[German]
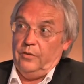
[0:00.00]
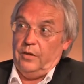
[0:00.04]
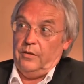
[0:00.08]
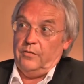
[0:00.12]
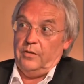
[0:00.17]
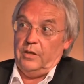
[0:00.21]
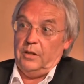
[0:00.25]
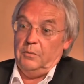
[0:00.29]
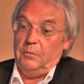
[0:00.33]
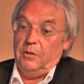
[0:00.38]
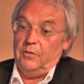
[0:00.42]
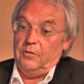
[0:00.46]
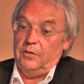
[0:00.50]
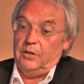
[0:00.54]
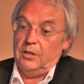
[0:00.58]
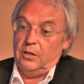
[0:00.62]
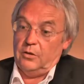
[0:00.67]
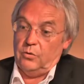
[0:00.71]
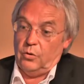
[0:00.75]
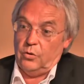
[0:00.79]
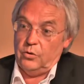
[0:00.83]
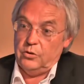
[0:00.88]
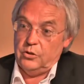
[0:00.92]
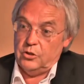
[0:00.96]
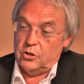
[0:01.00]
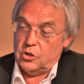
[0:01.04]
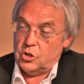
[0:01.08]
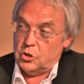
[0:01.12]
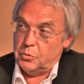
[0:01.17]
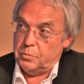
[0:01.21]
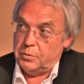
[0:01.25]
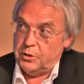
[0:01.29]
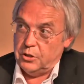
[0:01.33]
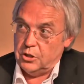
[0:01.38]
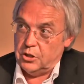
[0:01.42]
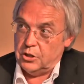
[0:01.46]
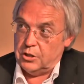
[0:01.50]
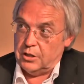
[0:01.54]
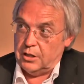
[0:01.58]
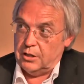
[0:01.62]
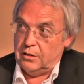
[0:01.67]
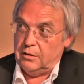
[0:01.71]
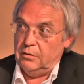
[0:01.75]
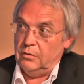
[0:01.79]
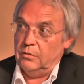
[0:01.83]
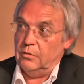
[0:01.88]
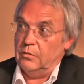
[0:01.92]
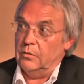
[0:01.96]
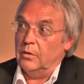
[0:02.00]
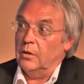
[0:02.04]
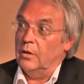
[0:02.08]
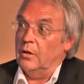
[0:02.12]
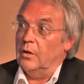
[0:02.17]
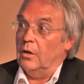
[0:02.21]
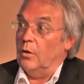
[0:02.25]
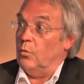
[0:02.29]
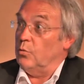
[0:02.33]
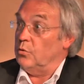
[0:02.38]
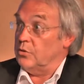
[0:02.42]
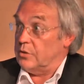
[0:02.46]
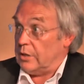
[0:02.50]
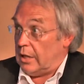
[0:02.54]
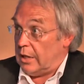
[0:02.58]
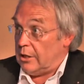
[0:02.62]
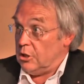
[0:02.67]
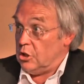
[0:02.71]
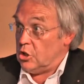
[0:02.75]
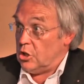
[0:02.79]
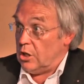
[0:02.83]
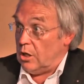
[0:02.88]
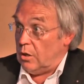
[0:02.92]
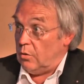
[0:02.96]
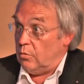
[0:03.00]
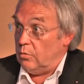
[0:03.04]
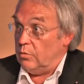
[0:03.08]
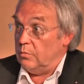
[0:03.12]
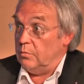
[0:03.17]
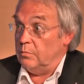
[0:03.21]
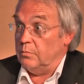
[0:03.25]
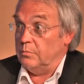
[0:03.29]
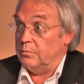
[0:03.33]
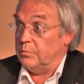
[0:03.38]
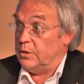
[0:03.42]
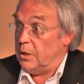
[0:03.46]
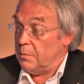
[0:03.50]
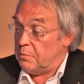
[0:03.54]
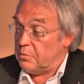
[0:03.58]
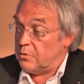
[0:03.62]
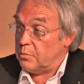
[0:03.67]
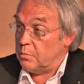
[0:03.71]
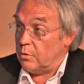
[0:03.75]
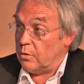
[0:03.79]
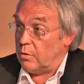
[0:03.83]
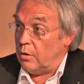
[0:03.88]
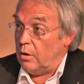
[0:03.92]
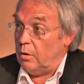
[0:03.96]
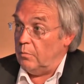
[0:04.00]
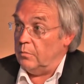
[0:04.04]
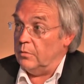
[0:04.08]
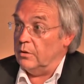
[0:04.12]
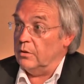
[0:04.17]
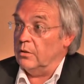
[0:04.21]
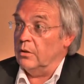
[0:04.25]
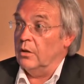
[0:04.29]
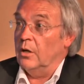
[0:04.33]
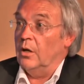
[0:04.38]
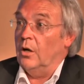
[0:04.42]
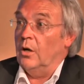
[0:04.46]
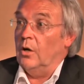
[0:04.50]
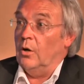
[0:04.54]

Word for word: weil wir immer wieder neue Spielstätten uns anschauen, Tipps bekommen